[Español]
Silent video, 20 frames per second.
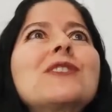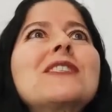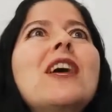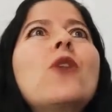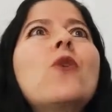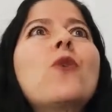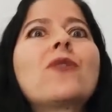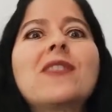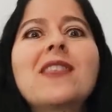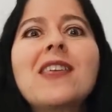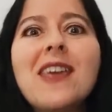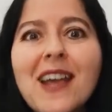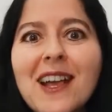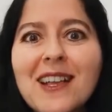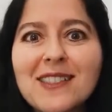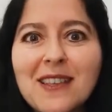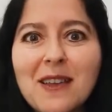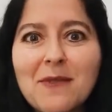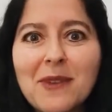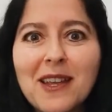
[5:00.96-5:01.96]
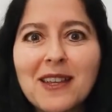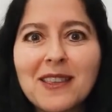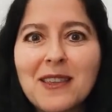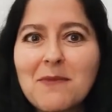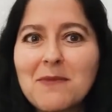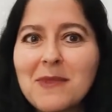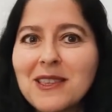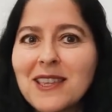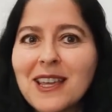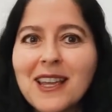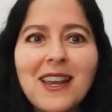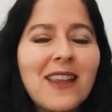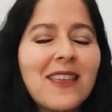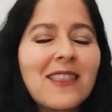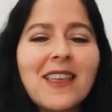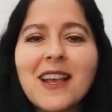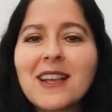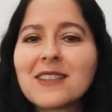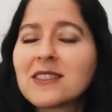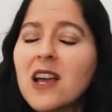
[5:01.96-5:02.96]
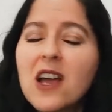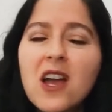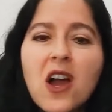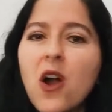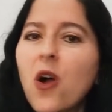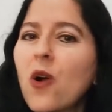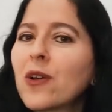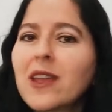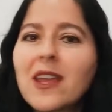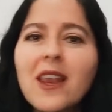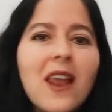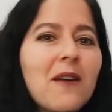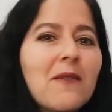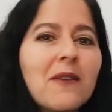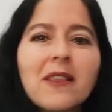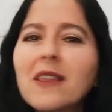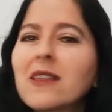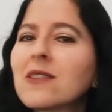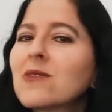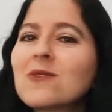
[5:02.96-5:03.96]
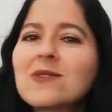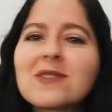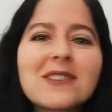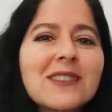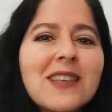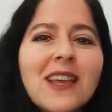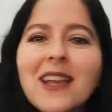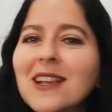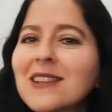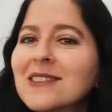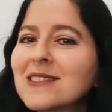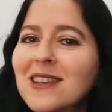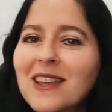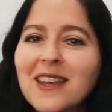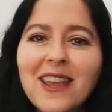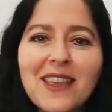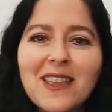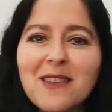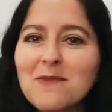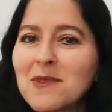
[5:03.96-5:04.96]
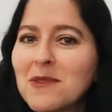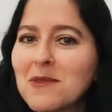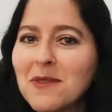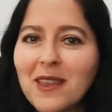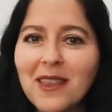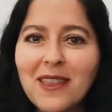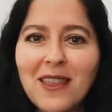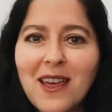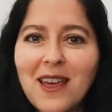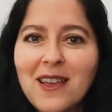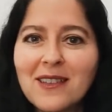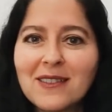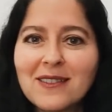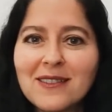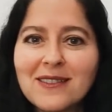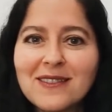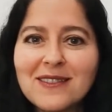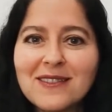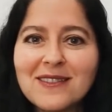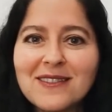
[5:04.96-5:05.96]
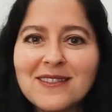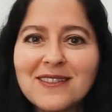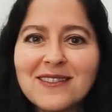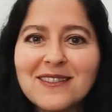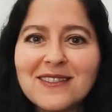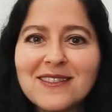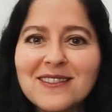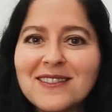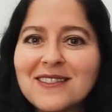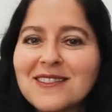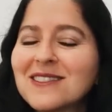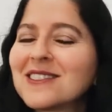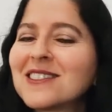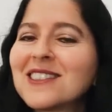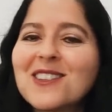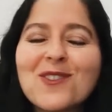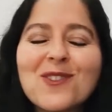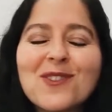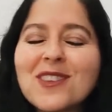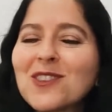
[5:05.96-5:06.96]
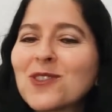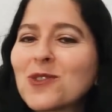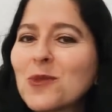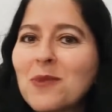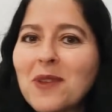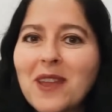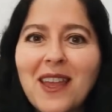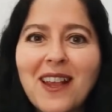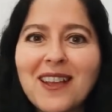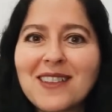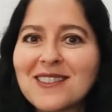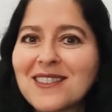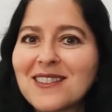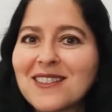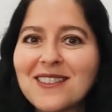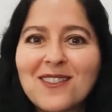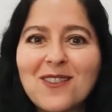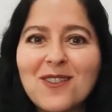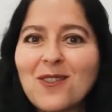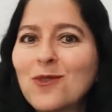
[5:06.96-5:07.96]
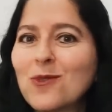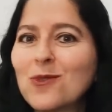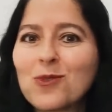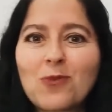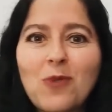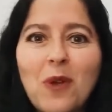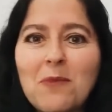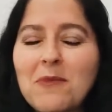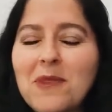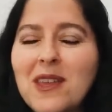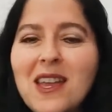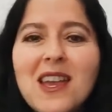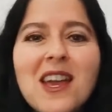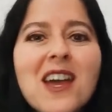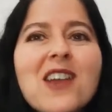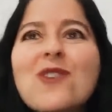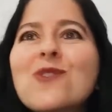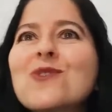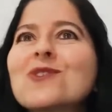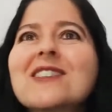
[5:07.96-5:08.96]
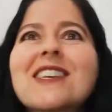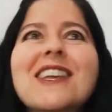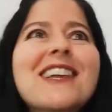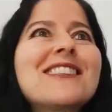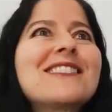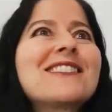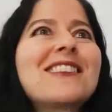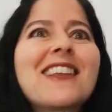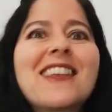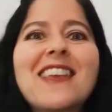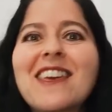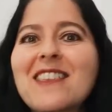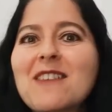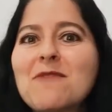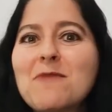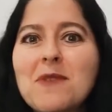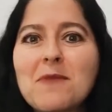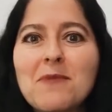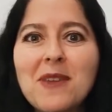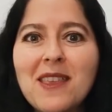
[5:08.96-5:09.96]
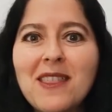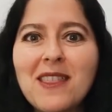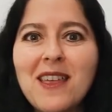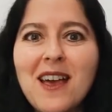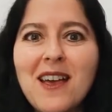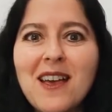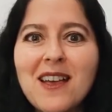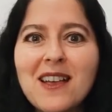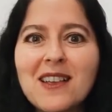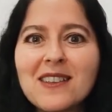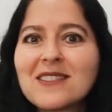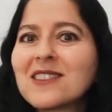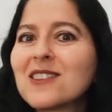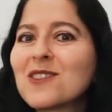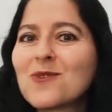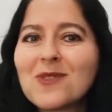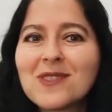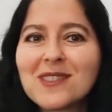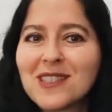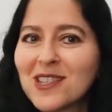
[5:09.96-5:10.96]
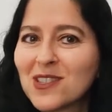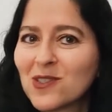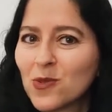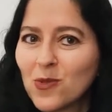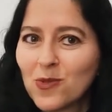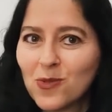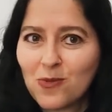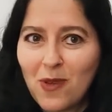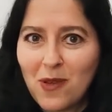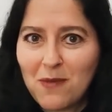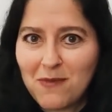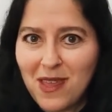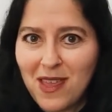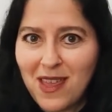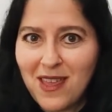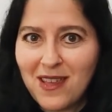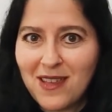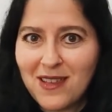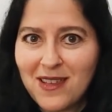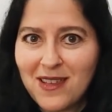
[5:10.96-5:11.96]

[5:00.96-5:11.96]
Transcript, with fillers: se lo digas abiertamente, que le digas, oye, la verdad no sé qué sería de mi vida si no te tuvieras junto a mí, no sé qué sería de mi vida si no estás junto a mí,